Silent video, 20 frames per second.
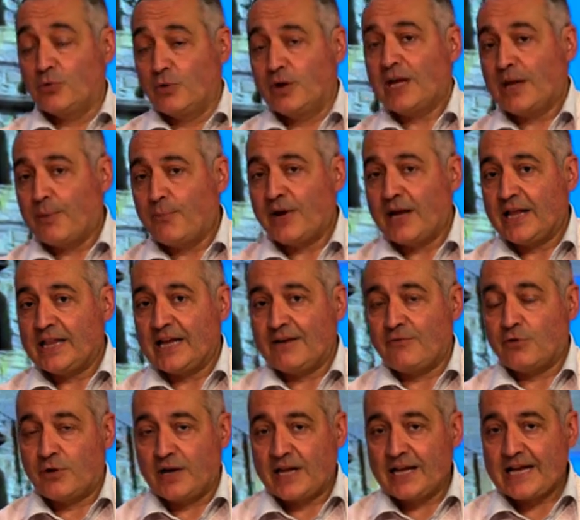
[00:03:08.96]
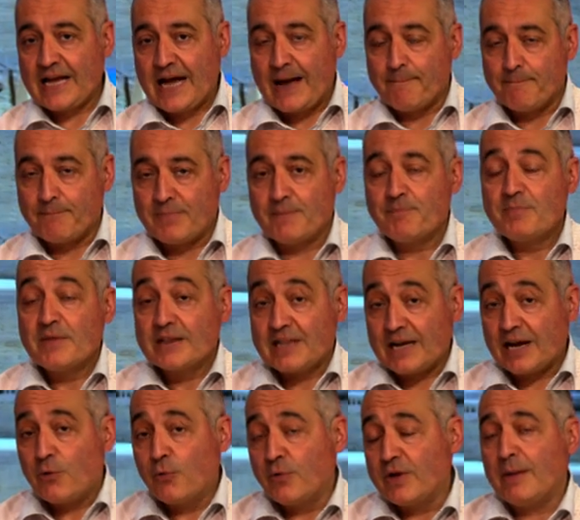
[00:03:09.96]
che poi andavano nei campi, tra
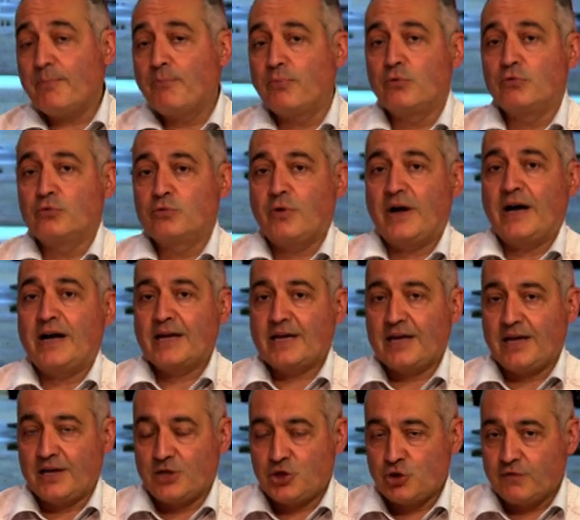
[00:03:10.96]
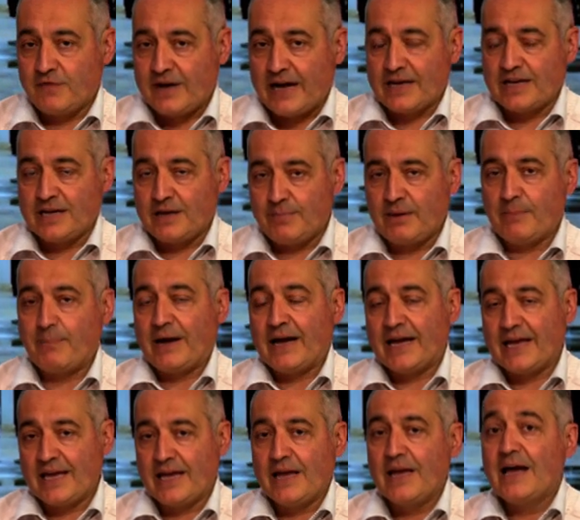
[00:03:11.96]
cui appunto anche Giovanni, il papà,
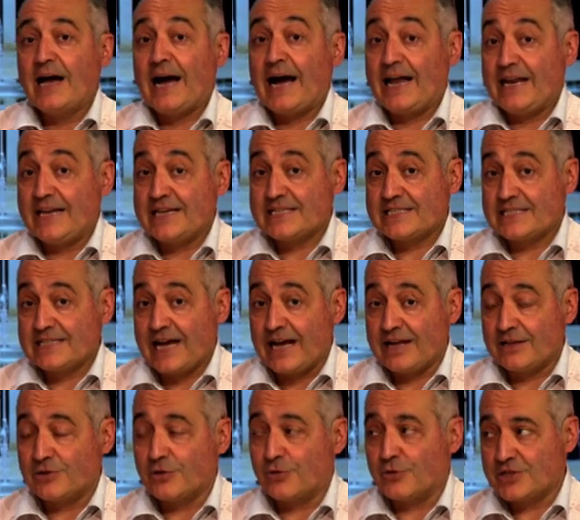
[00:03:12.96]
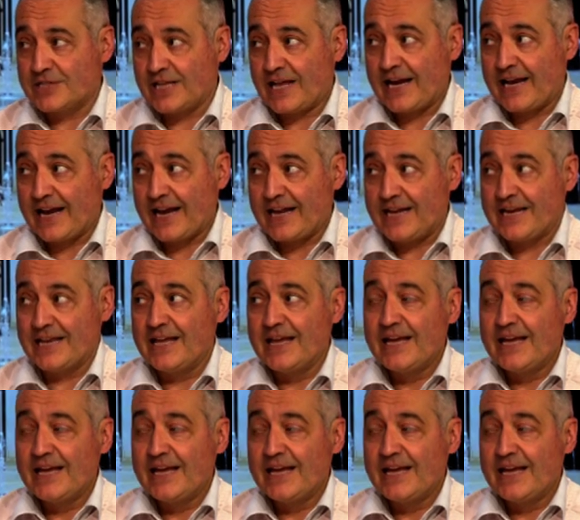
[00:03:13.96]
e Alessandro Serenelli,